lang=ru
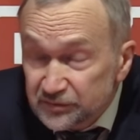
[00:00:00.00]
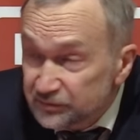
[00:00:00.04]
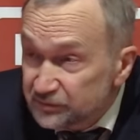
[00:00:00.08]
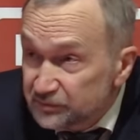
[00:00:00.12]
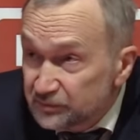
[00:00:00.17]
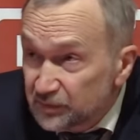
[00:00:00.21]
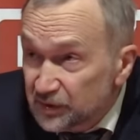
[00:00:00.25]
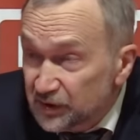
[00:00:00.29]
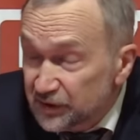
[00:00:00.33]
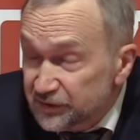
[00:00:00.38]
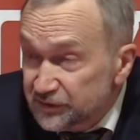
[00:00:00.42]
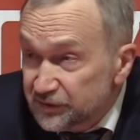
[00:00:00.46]

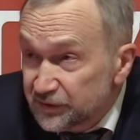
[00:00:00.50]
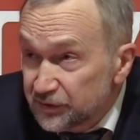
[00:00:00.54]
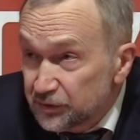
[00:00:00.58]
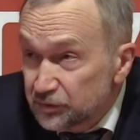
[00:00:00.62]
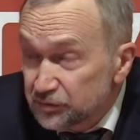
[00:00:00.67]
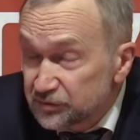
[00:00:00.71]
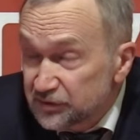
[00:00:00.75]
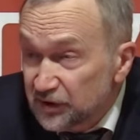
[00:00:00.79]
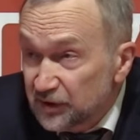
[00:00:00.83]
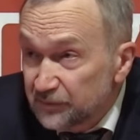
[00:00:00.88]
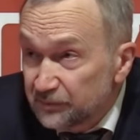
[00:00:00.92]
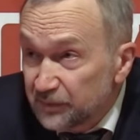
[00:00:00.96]
была
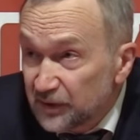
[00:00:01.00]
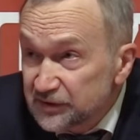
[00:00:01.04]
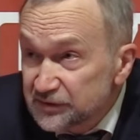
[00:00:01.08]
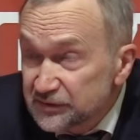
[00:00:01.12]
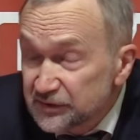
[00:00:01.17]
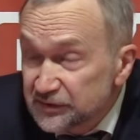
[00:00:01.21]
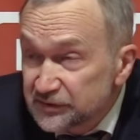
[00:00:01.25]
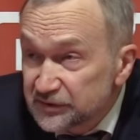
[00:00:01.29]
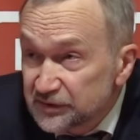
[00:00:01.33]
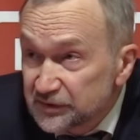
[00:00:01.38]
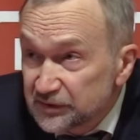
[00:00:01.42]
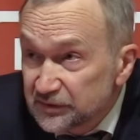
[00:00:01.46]
серьезная
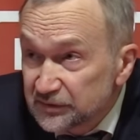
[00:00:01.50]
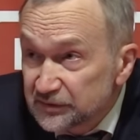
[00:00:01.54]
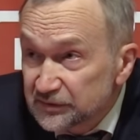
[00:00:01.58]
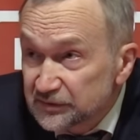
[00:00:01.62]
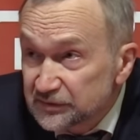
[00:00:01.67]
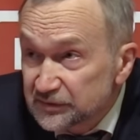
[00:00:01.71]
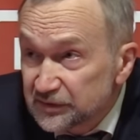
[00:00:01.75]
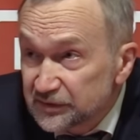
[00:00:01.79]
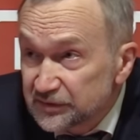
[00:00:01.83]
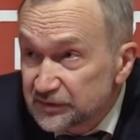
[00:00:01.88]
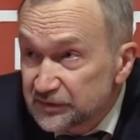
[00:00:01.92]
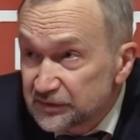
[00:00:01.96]
опасность
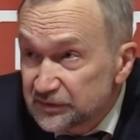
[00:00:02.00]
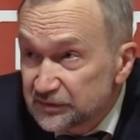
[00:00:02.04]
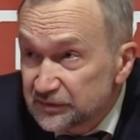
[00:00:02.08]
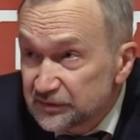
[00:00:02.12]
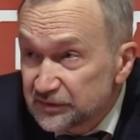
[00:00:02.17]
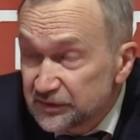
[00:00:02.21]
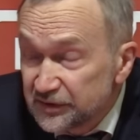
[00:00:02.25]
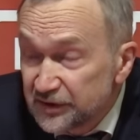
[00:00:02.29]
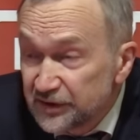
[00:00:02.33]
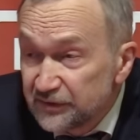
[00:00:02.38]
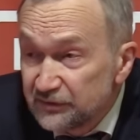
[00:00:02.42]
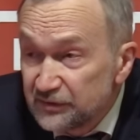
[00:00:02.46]

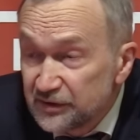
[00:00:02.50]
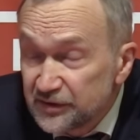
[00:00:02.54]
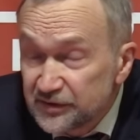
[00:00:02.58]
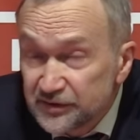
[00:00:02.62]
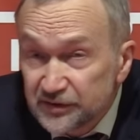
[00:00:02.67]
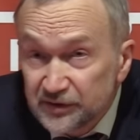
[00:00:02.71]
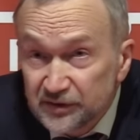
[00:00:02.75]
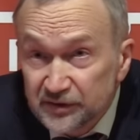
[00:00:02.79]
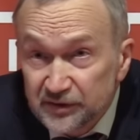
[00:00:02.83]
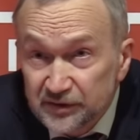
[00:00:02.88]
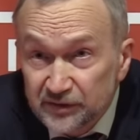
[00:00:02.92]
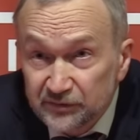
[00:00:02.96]

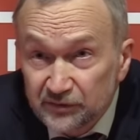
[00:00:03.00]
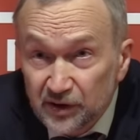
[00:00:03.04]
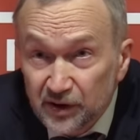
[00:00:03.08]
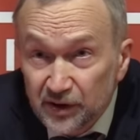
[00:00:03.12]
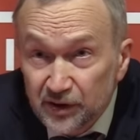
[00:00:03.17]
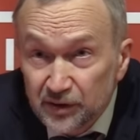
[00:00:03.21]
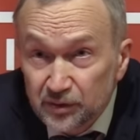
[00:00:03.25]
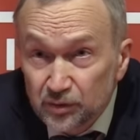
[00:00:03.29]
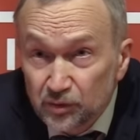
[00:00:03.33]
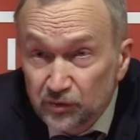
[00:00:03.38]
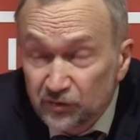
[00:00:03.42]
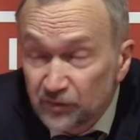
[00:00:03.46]
ревизии этого
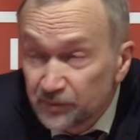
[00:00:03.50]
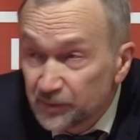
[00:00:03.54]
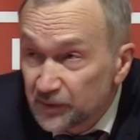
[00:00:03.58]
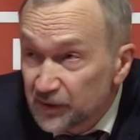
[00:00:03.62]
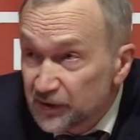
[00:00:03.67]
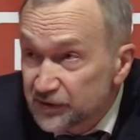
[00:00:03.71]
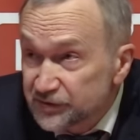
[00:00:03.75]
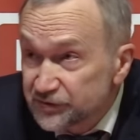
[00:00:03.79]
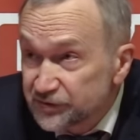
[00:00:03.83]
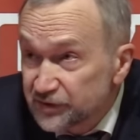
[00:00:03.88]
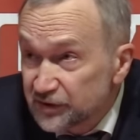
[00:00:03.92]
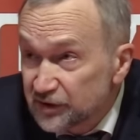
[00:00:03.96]
коренного
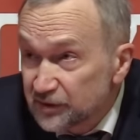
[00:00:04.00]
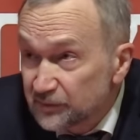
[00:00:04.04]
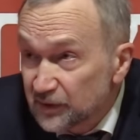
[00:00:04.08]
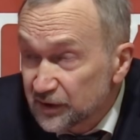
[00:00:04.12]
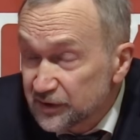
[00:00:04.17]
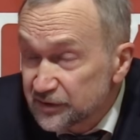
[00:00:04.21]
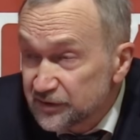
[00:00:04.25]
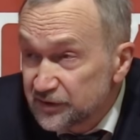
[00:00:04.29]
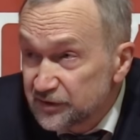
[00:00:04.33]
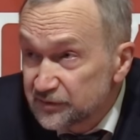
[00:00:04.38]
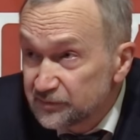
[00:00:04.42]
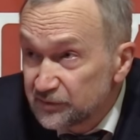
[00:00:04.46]
положения
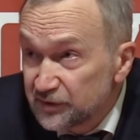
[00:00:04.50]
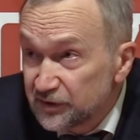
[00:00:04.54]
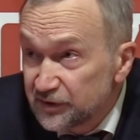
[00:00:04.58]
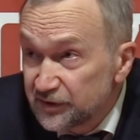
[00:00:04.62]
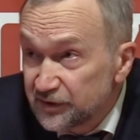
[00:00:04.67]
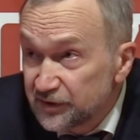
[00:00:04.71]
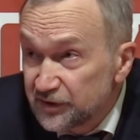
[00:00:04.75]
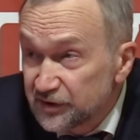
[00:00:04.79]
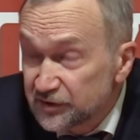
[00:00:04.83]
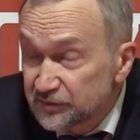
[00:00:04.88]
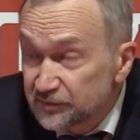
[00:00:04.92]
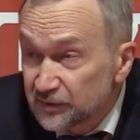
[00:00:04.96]

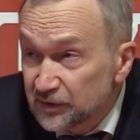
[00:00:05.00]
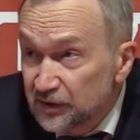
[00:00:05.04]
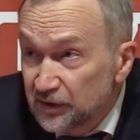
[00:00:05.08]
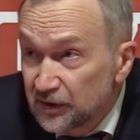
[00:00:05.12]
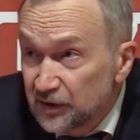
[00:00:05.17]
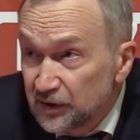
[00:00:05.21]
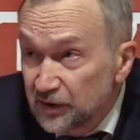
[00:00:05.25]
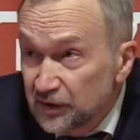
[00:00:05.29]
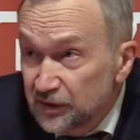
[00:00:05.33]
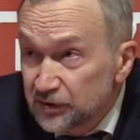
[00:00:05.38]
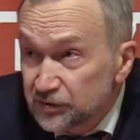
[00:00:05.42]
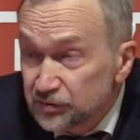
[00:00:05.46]
марксизма-ленинизма,
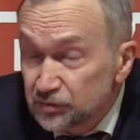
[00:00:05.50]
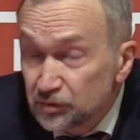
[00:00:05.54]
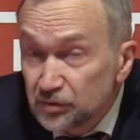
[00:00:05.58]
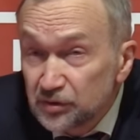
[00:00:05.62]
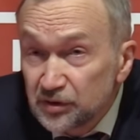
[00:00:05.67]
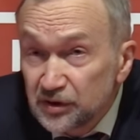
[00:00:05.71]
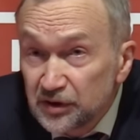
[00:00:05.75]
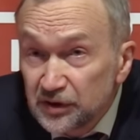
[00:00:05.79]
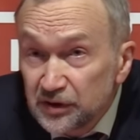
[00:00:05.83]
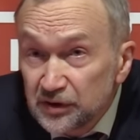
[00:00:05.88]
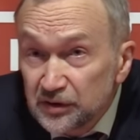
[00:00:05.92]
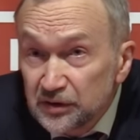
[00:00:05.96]
что
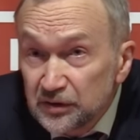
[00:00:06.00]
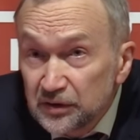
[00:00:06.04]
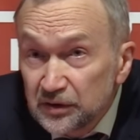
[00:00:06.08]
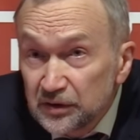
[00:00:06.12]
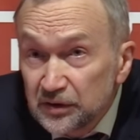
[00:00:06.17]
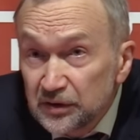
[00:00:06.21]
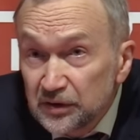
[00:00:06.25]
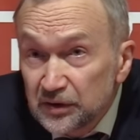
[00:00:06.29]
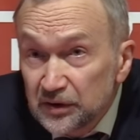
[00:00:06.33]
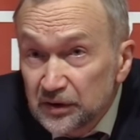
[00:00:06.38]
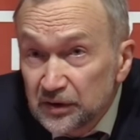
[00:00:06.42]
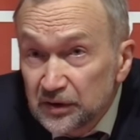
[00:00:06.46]
Ленин